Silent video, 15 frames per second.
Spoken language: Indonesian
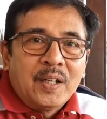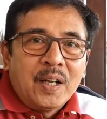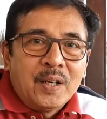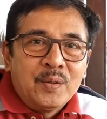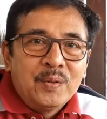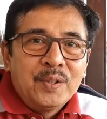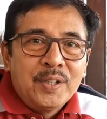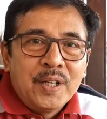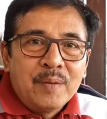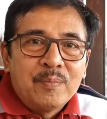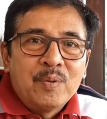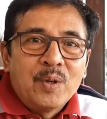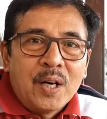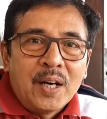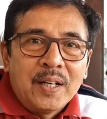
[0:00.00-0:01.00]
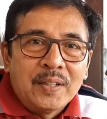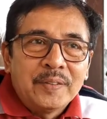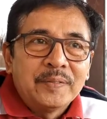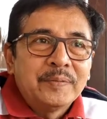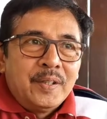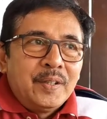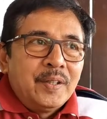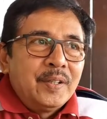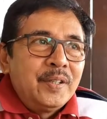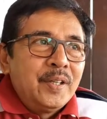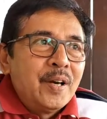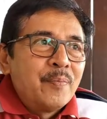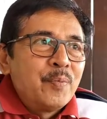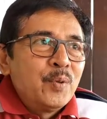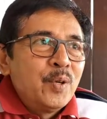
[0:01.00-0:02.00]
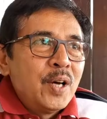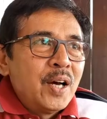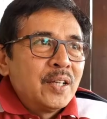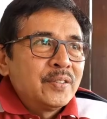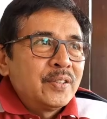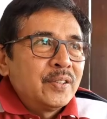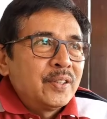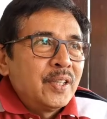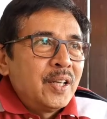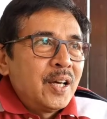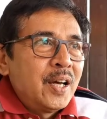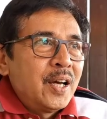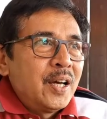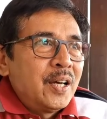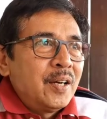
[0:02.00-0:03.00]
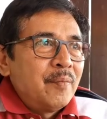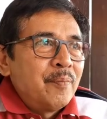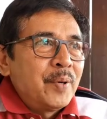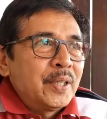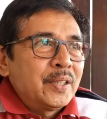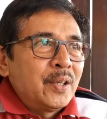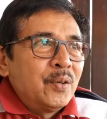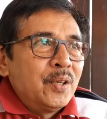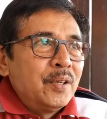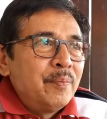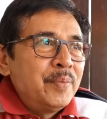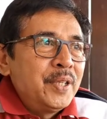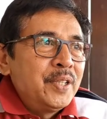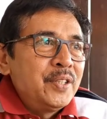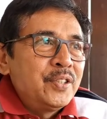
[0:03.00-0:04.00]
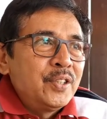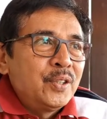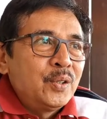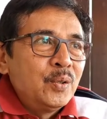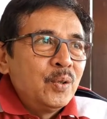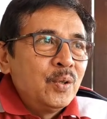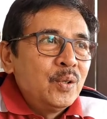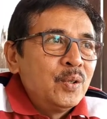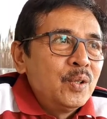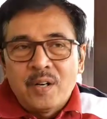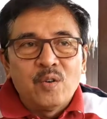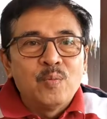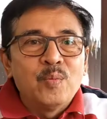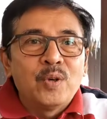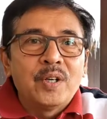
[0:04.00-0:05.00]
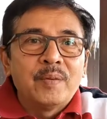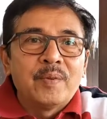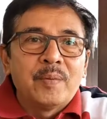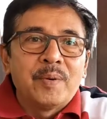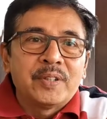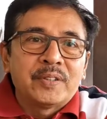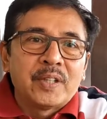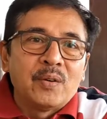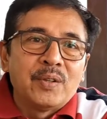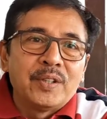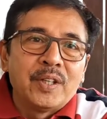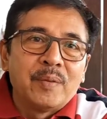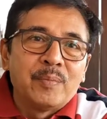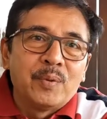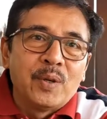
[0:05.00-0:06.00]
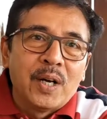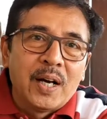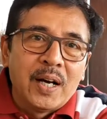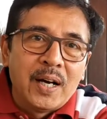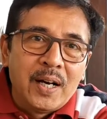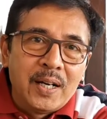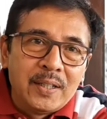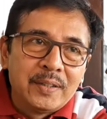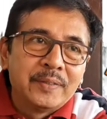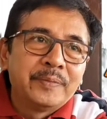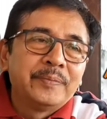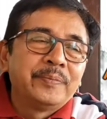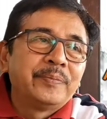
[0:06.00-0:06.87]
Lalu dia pulang. Dia pulang setelah 4 tahun lebih di situ. Setelah umur 15 tahun dia pulang.